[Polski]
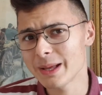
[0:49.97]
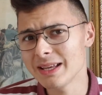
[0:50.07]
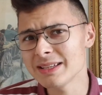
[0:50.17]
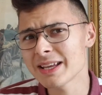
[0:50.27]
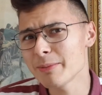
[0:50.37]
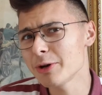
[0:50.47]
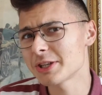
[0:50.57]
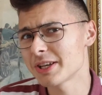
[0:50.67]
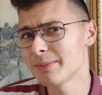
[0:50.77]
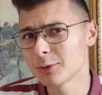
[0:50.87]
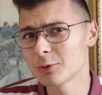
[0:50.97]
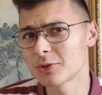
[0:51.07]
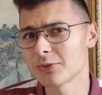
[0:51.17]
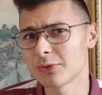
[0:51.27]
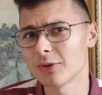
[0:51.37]
i zajmuje się
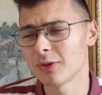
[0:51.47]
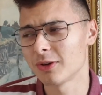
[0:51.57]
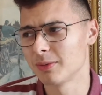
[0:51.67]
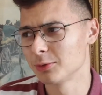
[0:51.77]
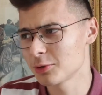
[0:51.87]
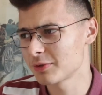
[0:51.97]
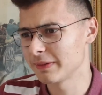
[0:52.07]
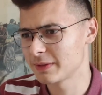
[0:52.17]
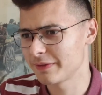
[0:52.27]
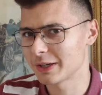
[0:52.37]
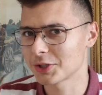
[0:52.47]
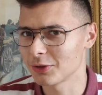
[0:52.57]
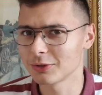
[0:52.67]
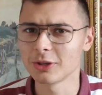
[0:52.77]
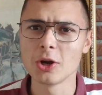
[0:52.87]
mnóstwo, mnóstwem
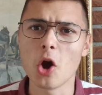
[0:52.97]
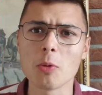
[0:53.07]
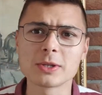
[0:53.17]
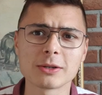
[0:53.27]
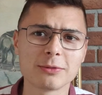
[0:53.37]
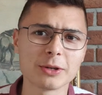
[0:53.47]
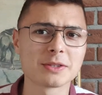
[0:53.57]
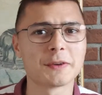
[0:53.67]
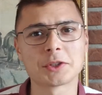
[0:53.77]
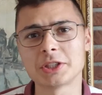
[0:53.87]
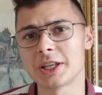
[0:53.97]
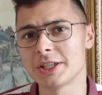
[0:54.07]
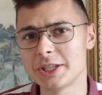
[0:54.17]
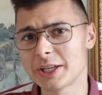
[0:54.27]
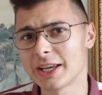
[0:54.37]
zwierząt. Obserwuje zwierzęta
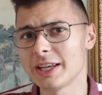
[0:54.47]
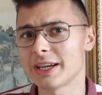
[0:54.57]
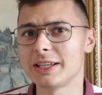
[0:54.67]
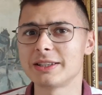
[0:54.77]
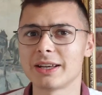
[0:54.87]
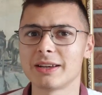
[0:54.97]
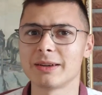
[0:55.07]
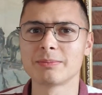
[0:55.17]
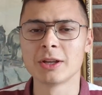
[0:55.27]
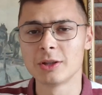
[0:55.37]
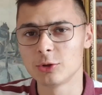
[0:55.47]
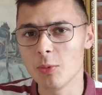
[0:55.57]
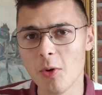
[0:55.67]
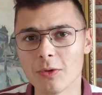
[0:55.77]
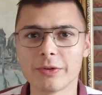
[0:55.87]
dzikie, jak i te
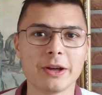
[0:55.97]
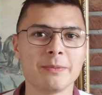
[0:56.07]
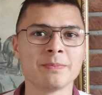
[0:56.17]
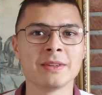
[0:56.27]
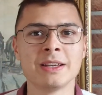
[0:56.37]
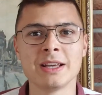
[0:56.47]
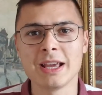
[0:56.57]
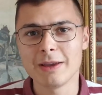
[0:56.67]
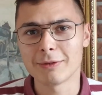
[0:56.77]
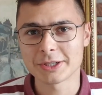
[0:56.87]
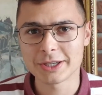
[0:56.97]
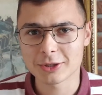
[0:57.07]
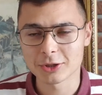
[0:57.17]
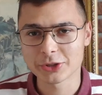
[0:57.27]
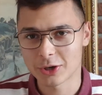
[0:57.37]
domowe Właśnie
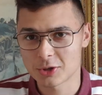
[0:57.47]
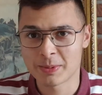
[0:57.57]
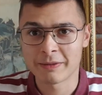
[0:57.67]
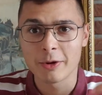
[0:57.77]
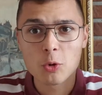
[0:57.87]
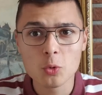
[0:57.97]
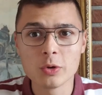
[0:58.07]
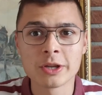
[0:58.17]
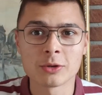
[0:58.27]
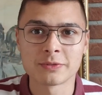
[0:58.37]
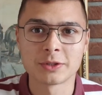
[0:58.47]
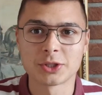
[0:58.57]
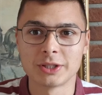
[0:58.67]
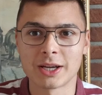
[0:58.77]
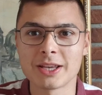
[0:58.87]
książka rozprawia ogólnie o
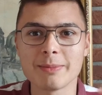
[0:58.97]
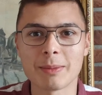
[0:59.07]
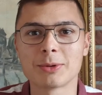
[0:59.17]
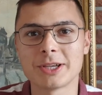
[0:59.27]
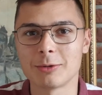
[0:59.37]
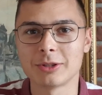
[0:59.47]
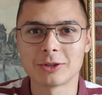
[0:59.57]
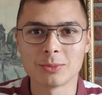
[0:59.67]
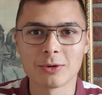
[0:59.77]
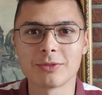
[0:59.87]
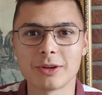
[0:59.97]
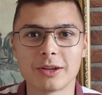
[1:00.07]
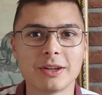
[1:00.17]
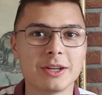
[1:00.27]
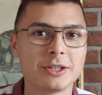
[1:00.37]
zwierzętach, nie ma podziału na
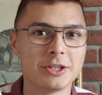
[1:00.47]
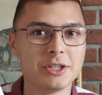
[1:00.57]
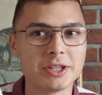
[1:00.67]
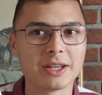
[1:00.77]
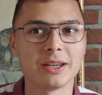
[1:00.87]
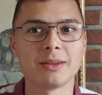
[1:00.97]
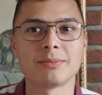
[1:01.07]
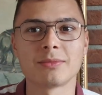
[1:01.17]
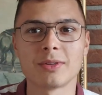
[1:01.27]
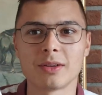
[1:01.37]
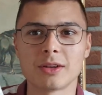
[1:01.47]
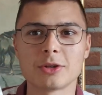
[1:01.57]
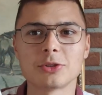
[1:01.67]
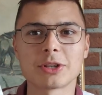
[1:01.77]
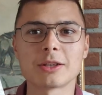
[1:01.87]
domowe czy dzikie.
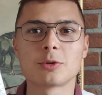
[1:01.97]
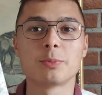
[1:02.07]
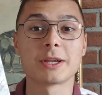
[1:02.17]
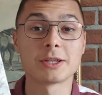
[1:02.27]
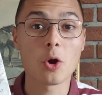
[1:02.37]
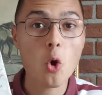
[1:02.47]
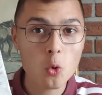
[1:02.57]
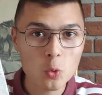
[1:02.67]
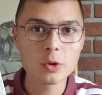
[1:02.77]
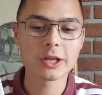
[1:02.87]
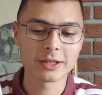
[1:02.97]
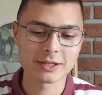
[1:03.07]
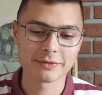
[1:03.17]
Książka skupia się ogólnie na